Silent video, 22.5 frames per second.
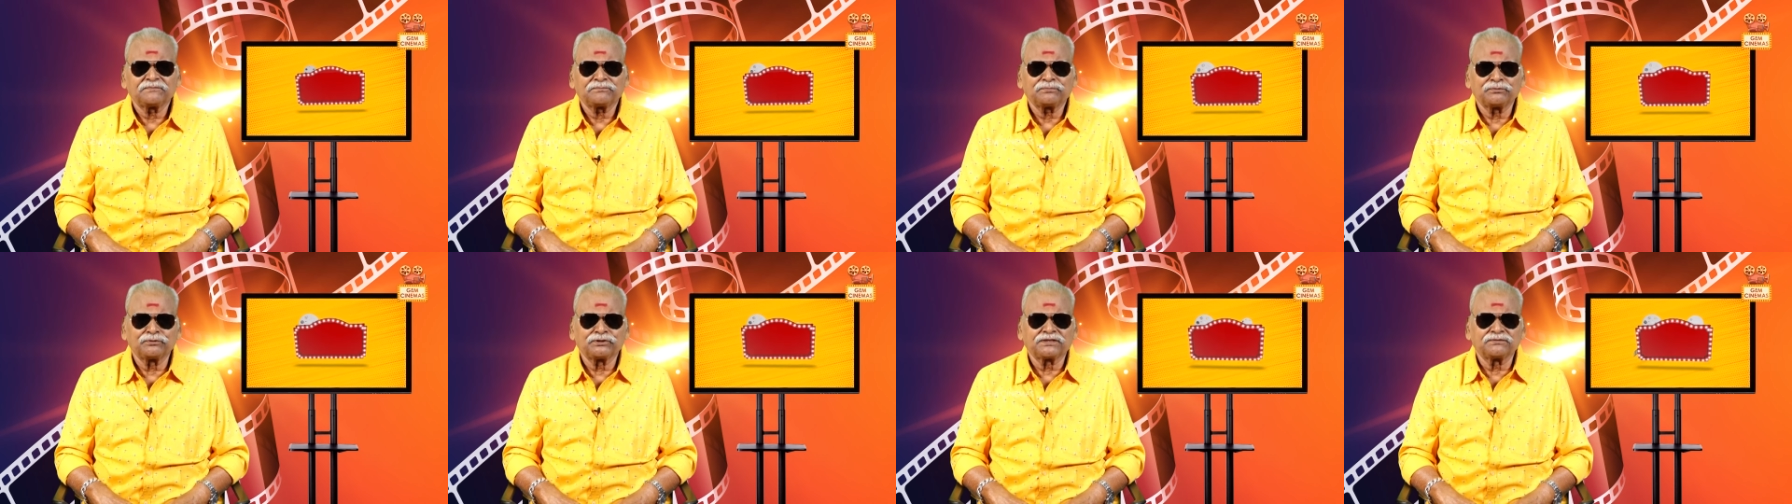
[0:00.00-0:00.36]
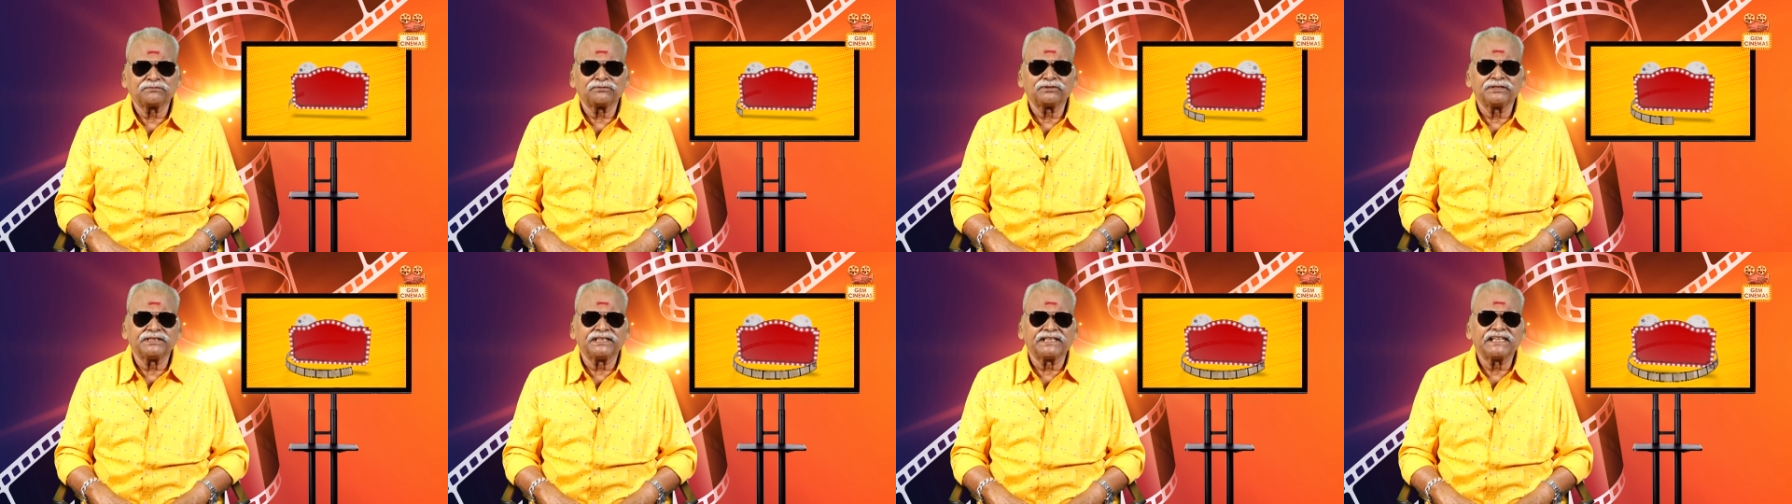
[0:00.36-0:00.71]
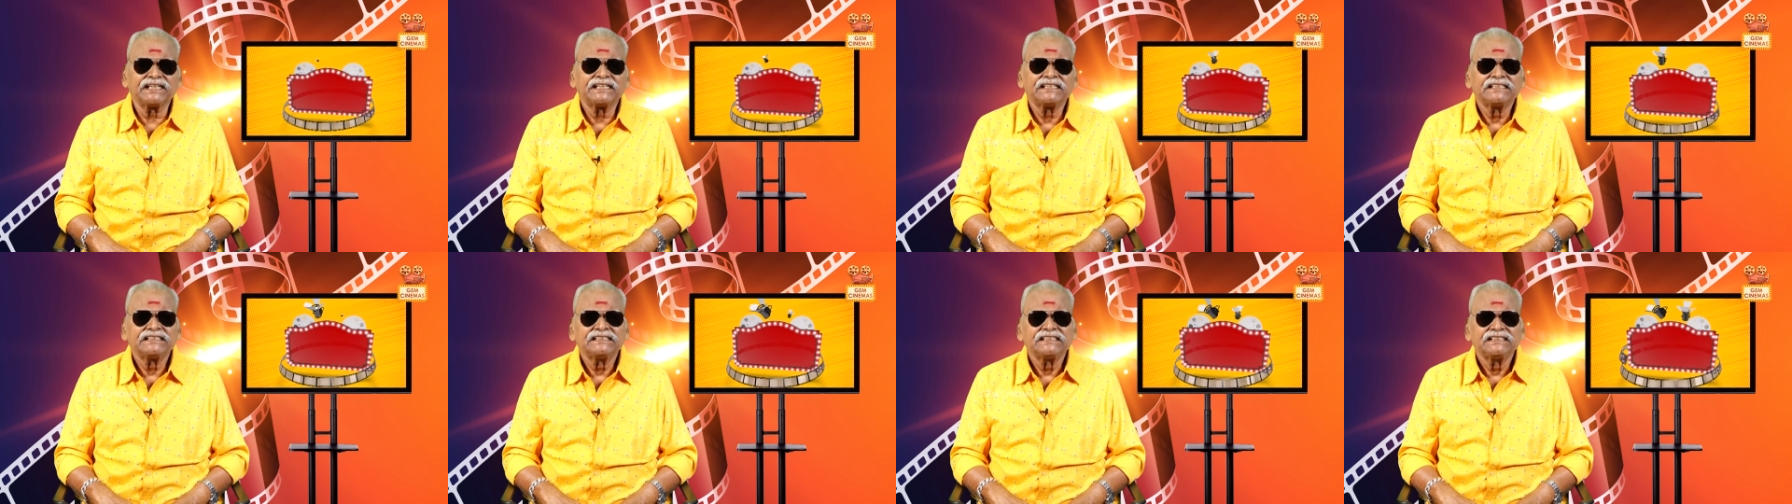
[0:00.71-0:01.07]
புத்தமுதிய
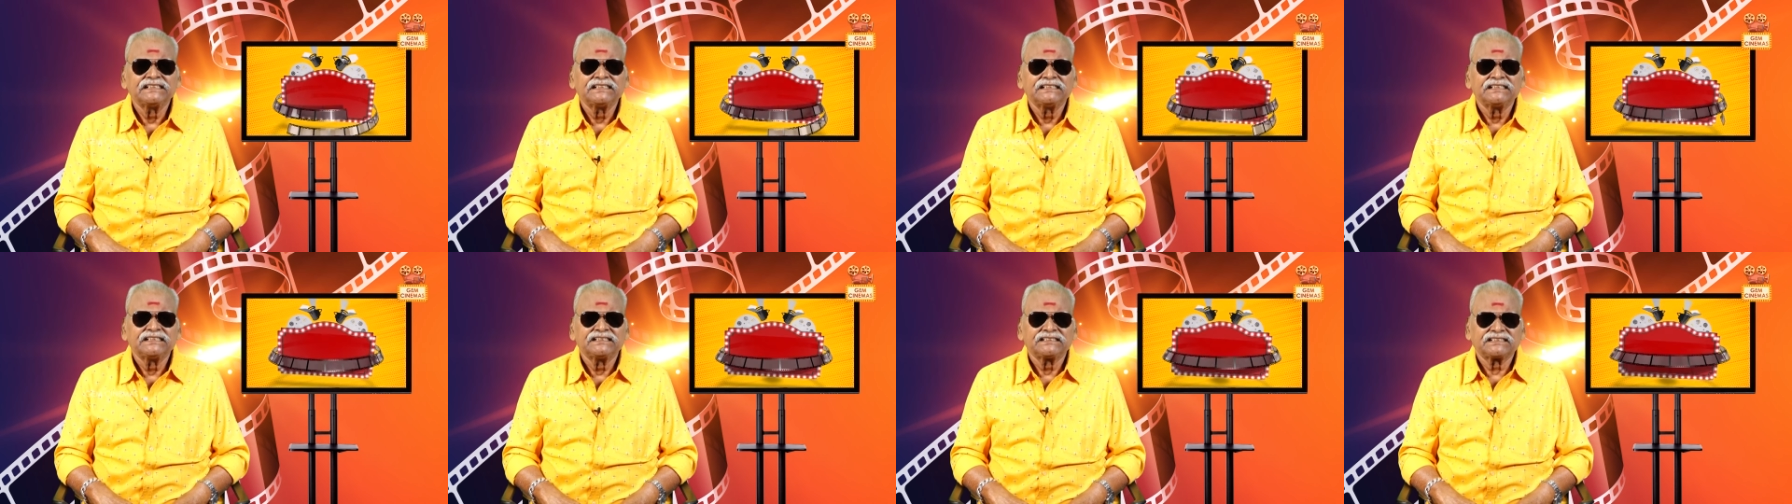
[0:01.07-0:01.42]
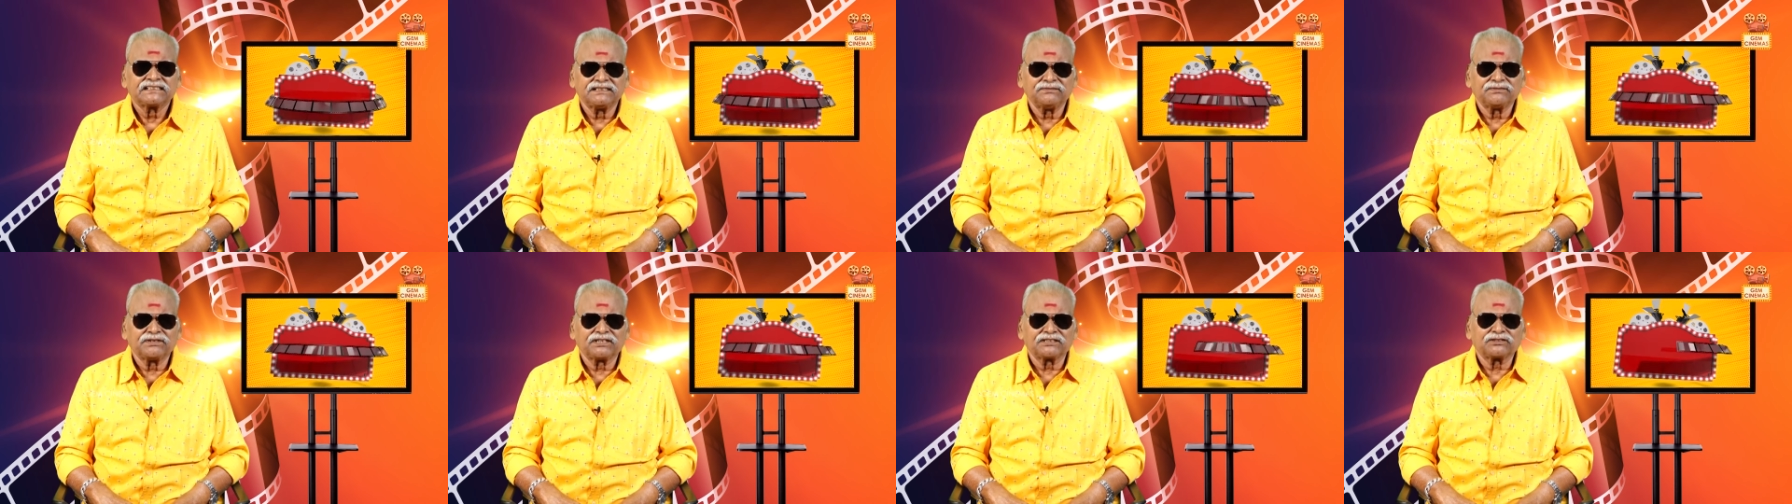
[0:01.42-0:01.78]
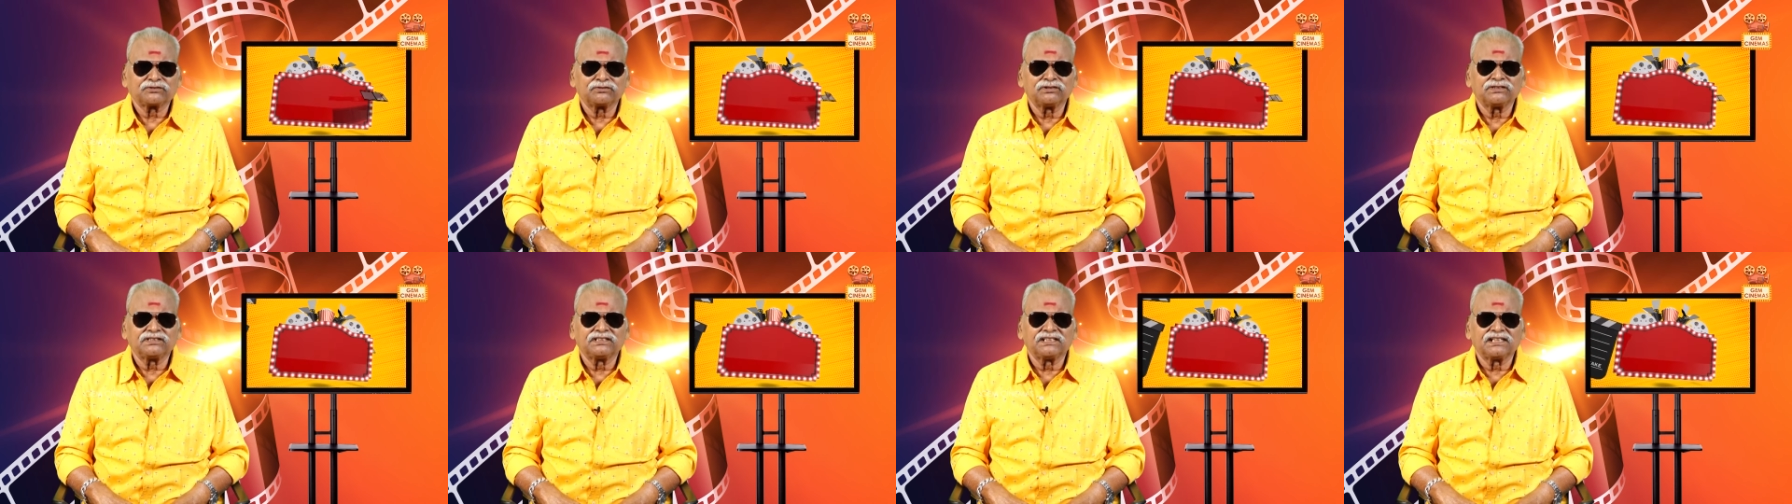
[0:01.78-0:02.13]
சினிமா
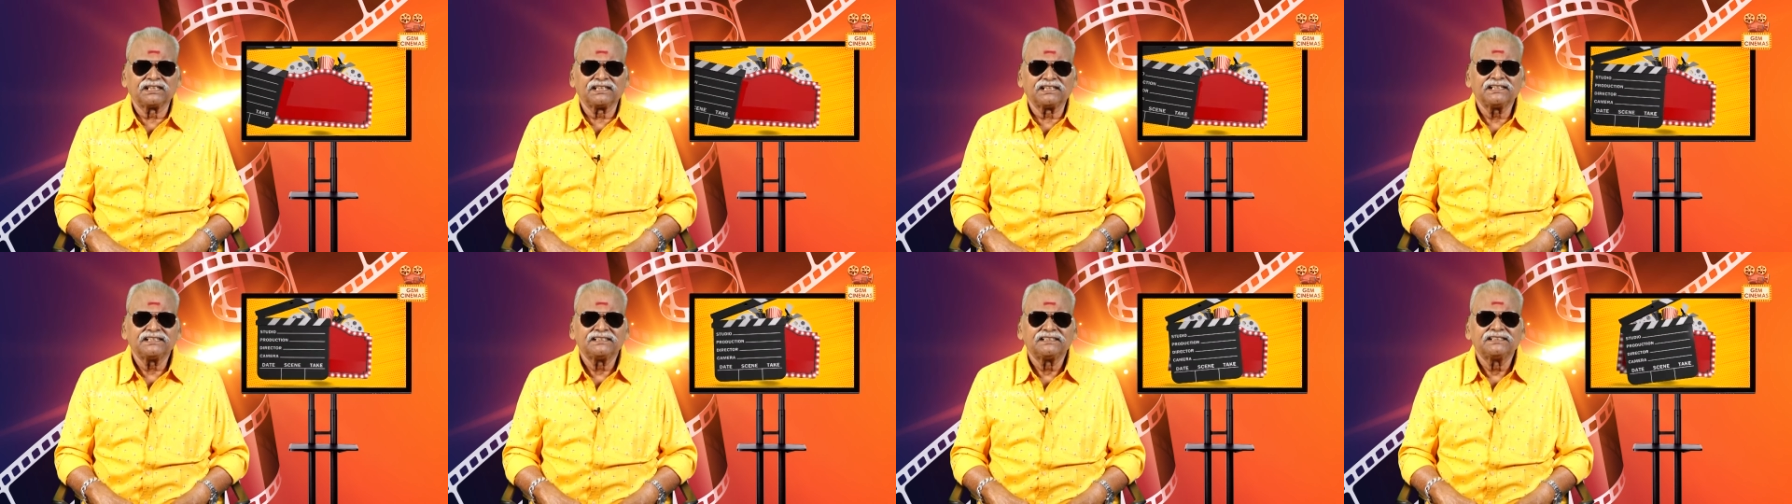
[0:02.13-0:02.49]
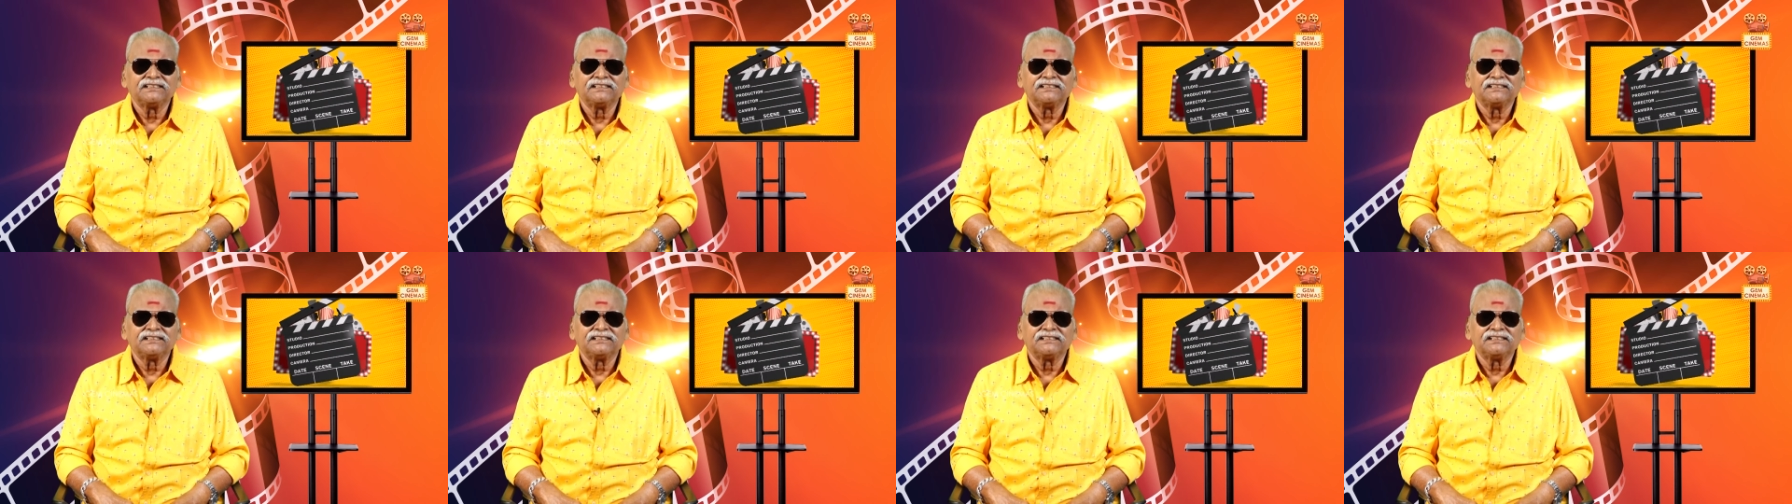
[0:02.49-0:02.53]
துணுக்குகளை